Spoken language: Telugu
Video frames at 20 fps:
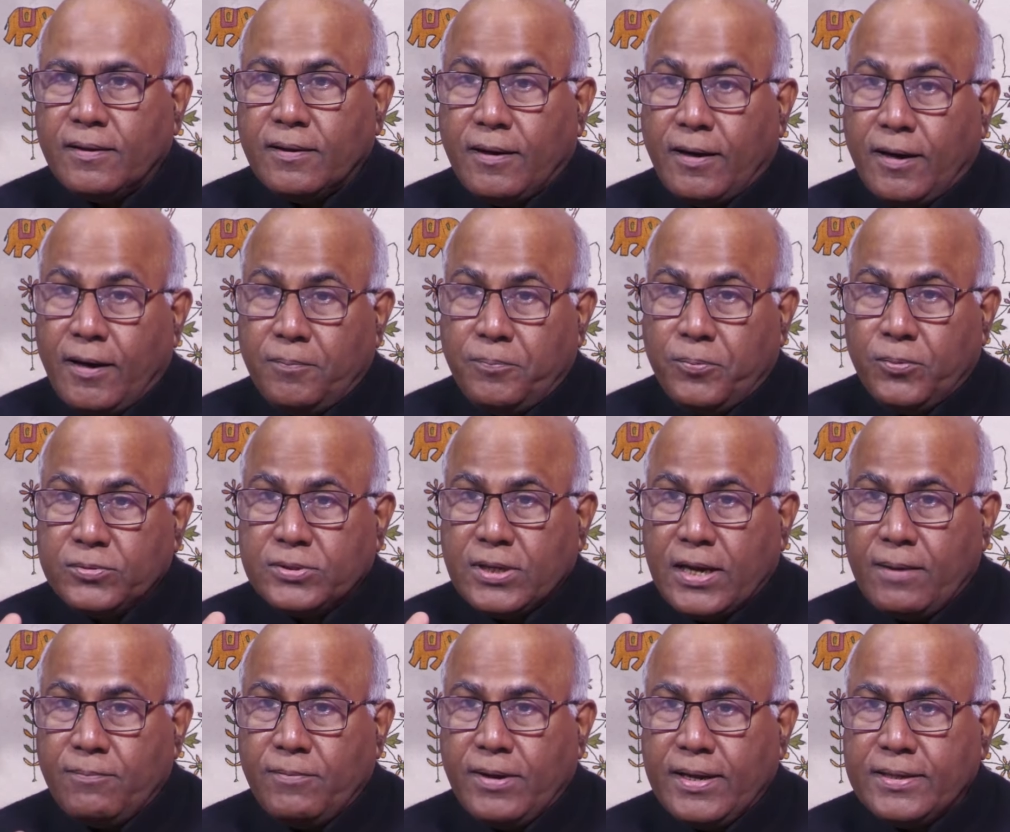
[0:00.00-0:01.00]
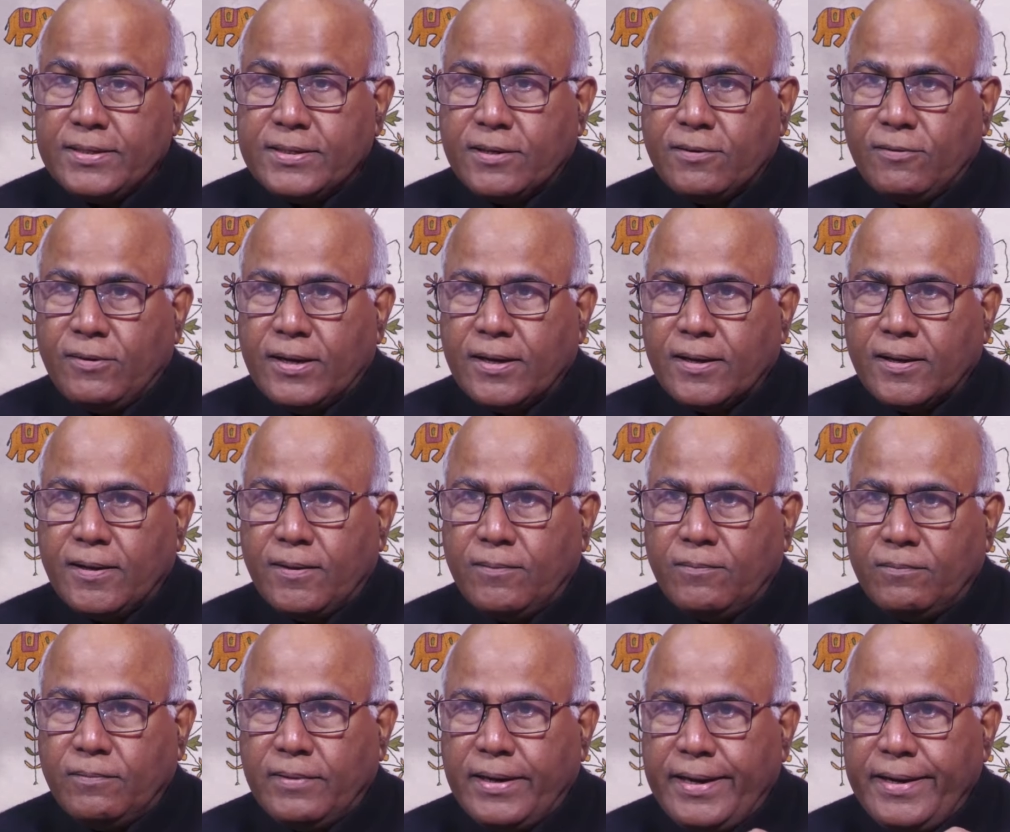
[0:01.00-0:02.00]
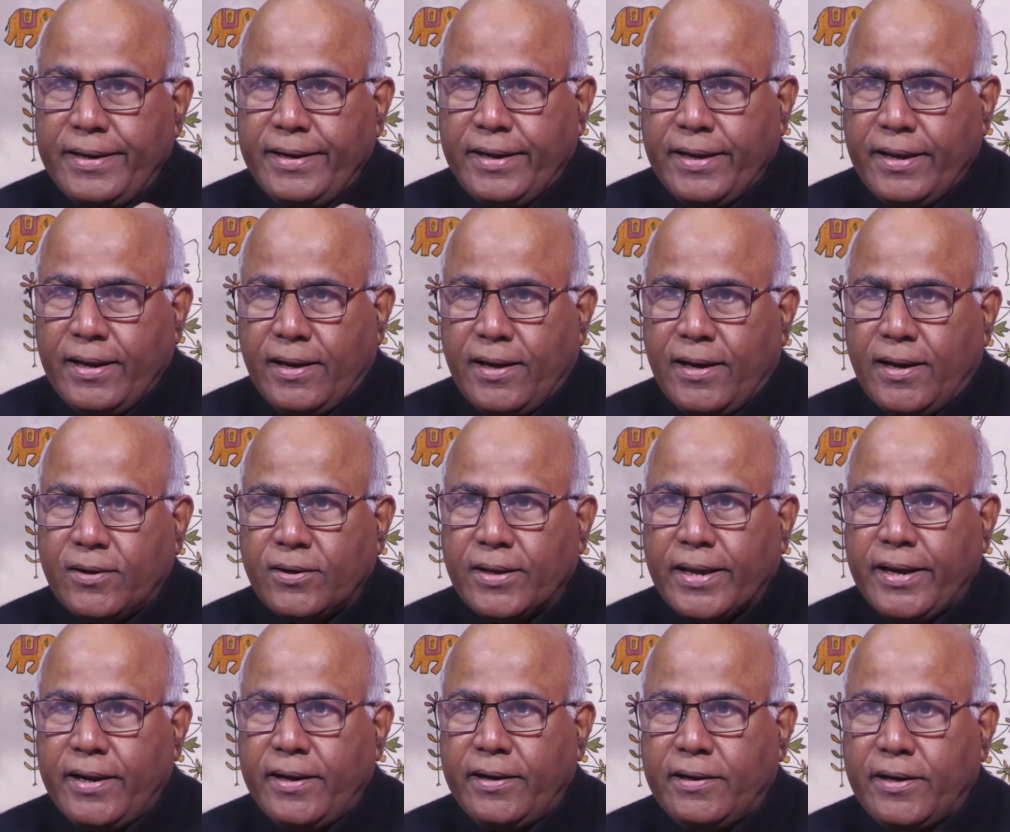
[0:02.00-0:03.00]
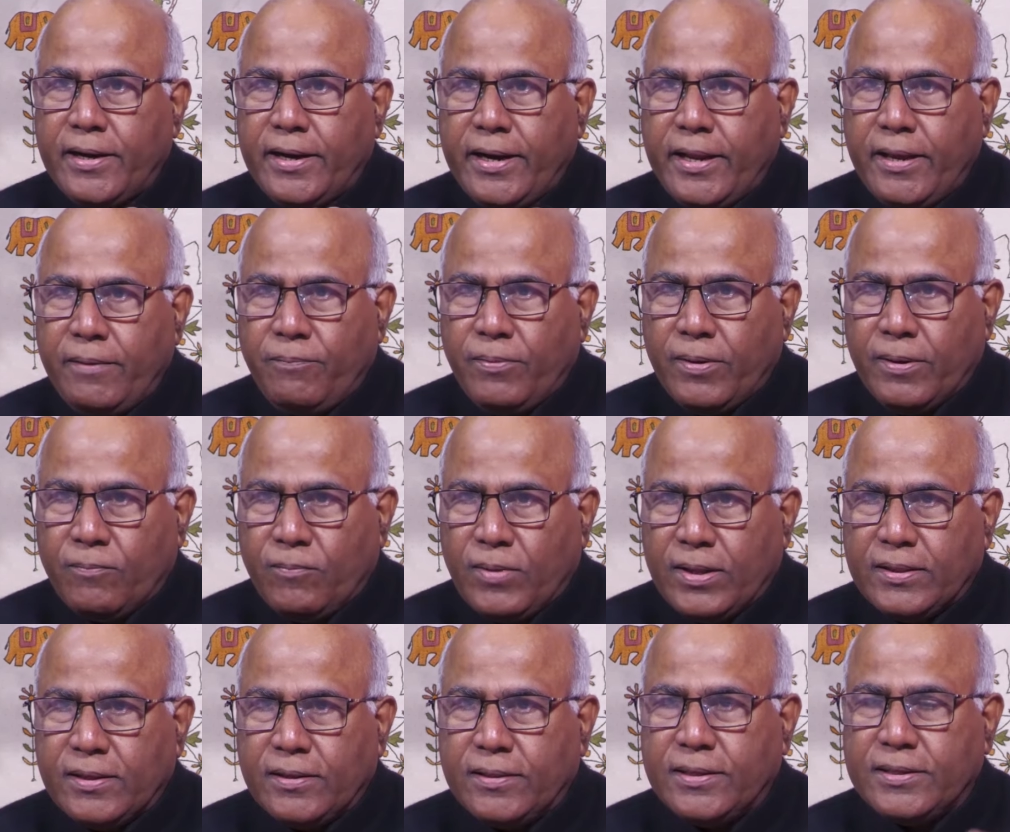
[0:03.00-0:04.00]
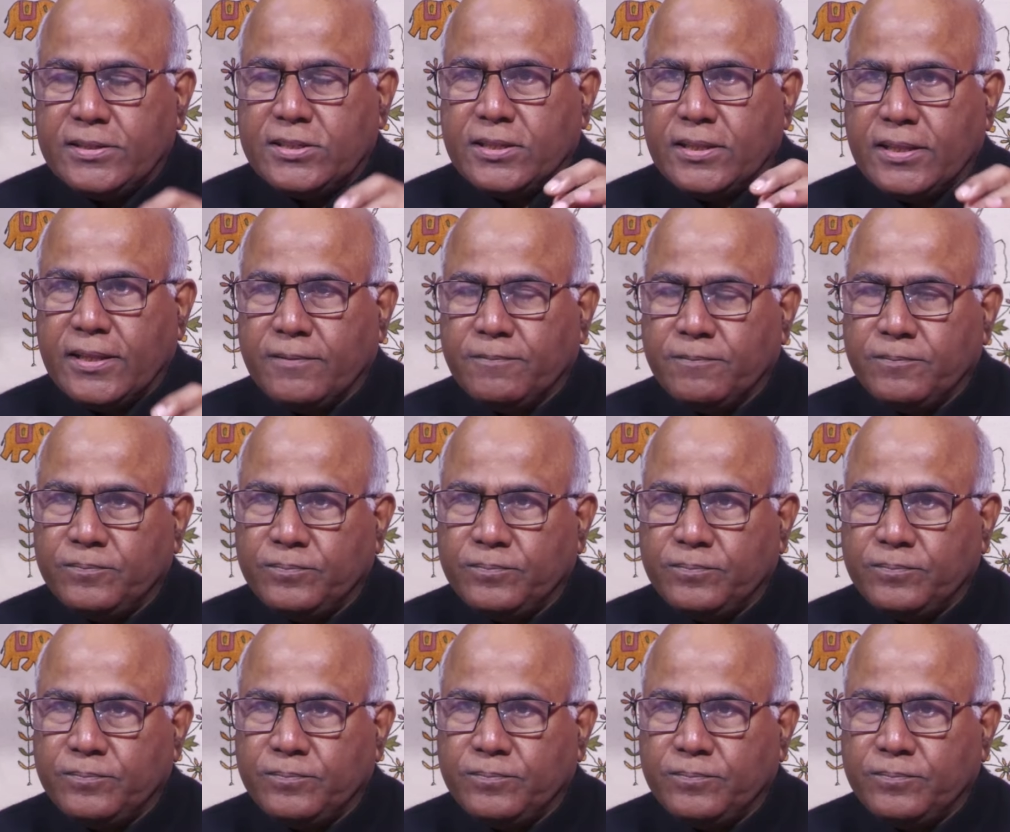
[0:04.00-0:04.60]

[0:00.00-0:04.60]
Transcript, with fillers: కాపు సామాజిక వర్గం ఎన్టీఆర్కి టీడీపీకి మద్దతు ఇచ్చింది